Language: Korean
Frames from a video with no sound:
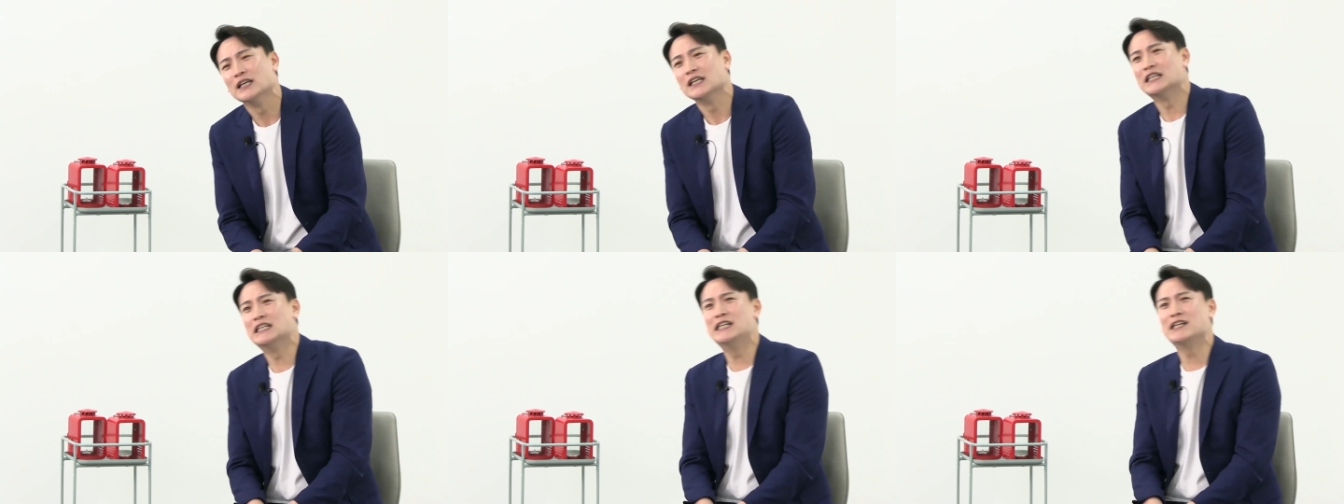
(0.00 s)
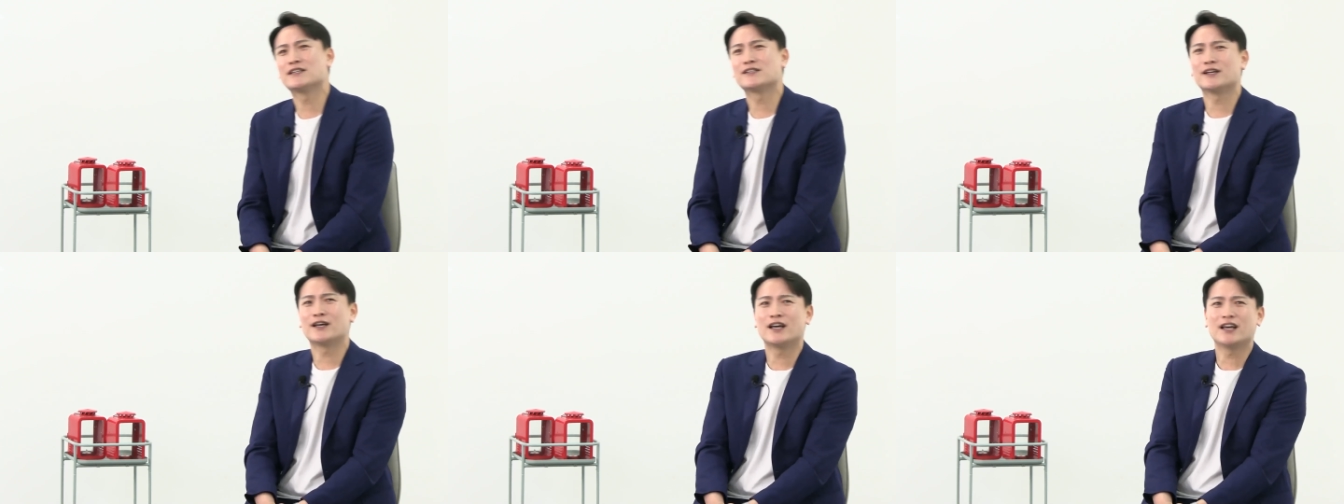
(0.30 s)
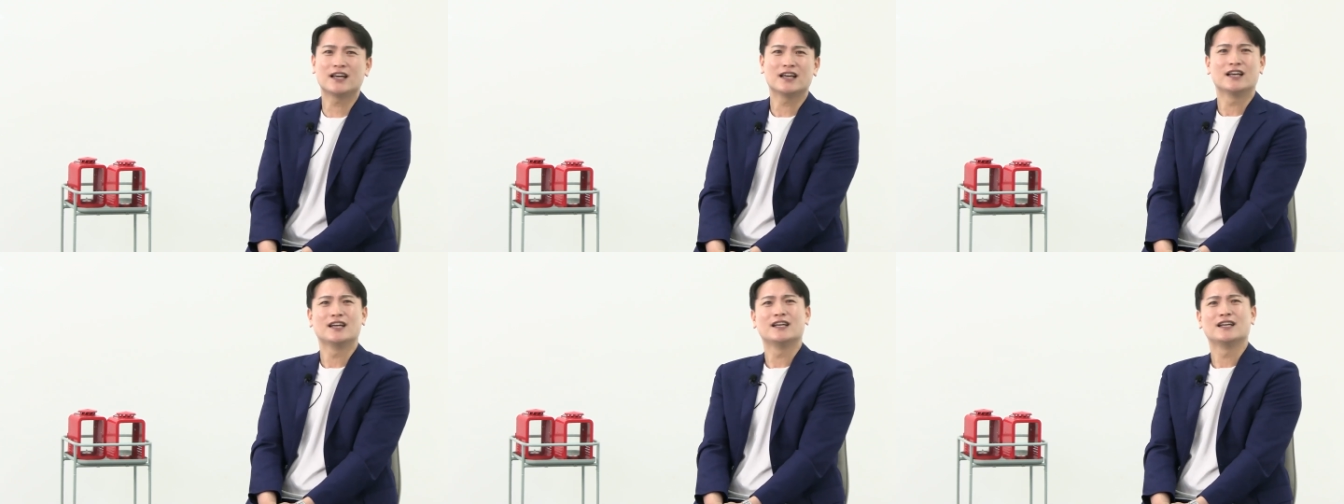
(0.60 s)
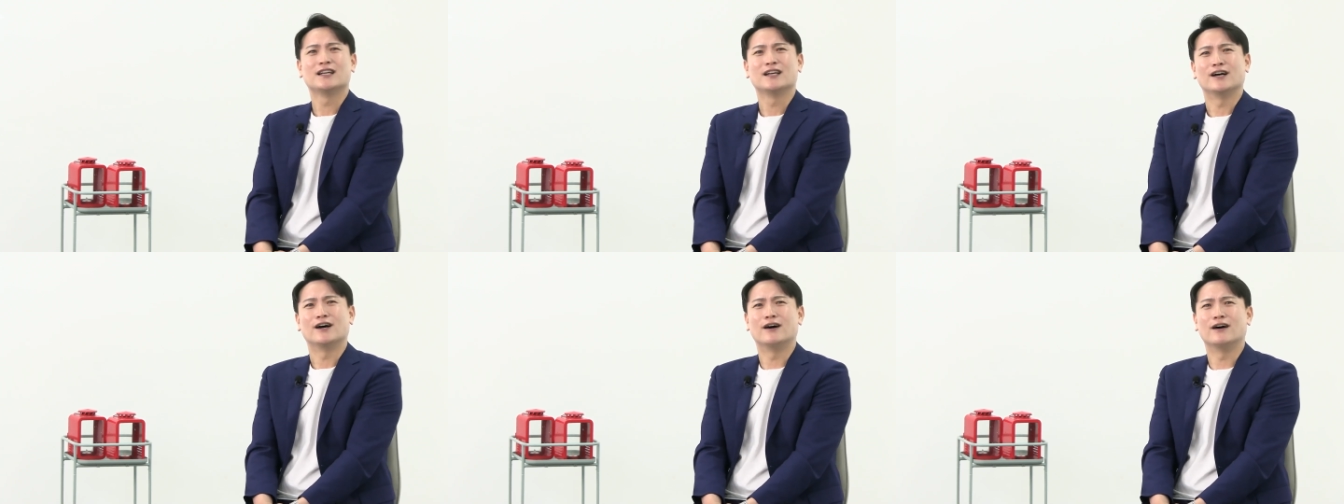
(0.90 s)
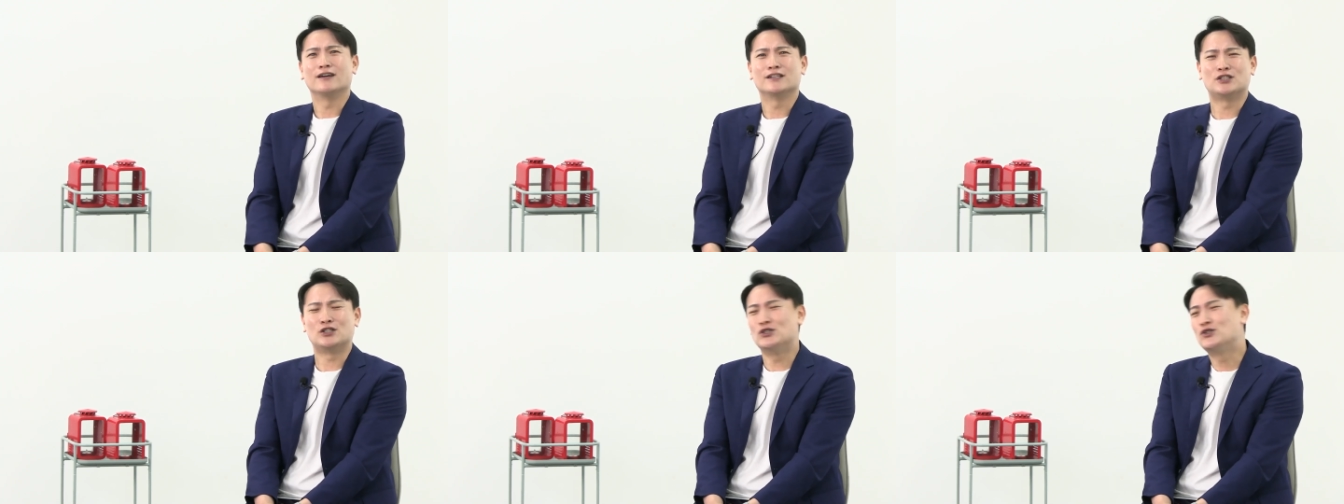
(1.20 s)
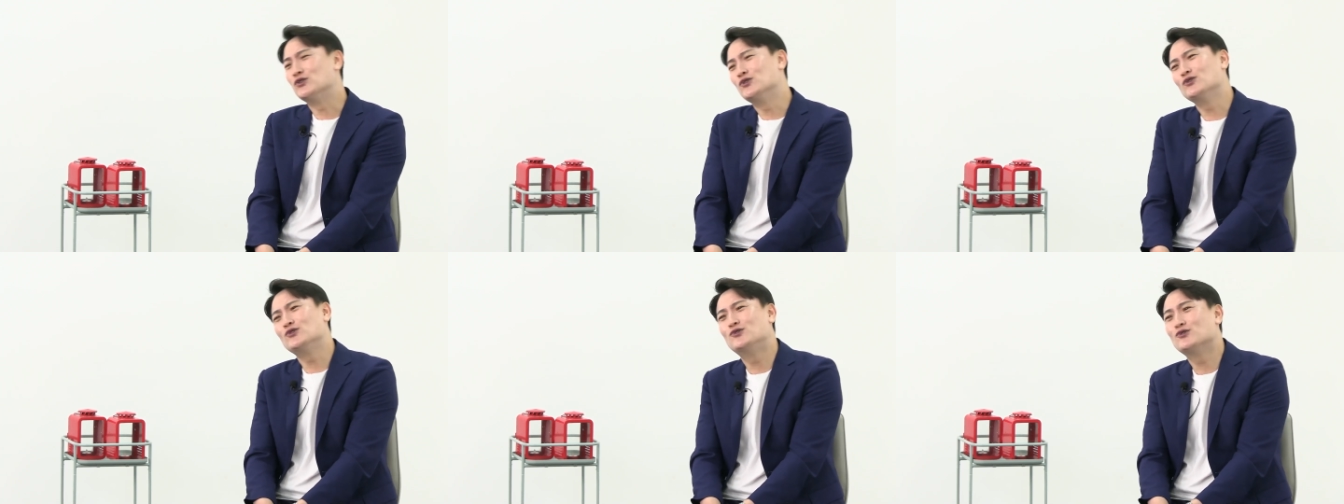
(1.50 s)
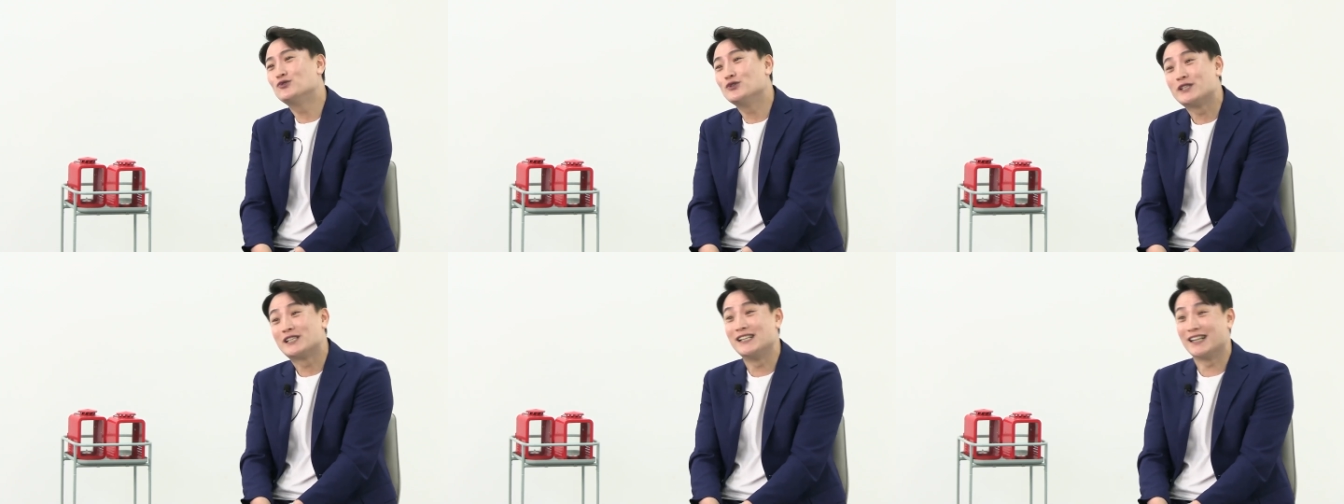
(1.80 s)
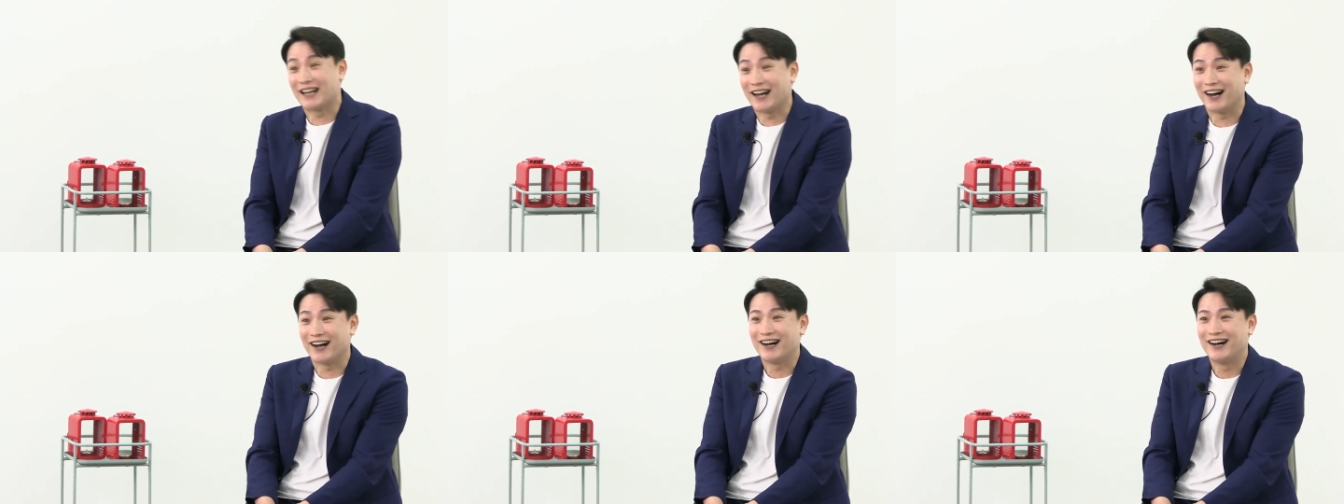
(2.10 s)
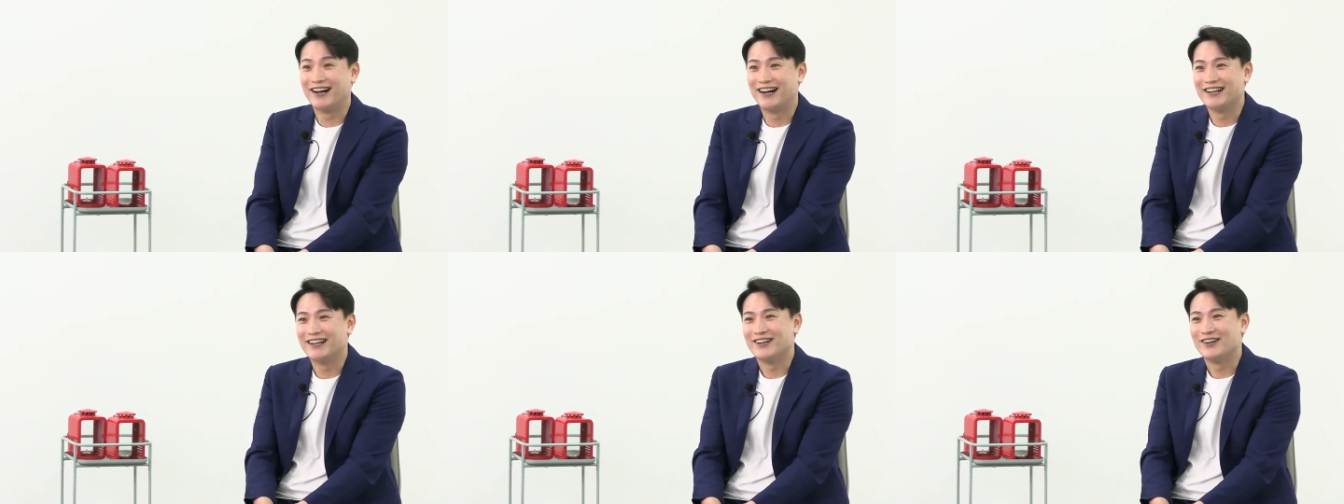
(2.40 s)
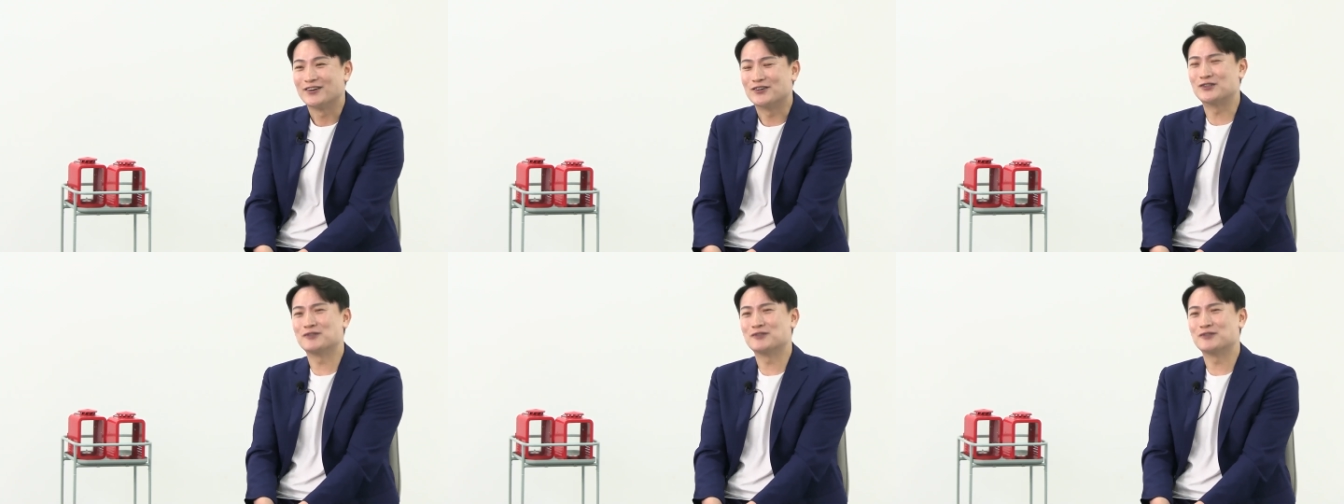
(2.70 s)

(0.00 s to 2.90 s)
이 회사의 어, 지주는 누구이실까? 어.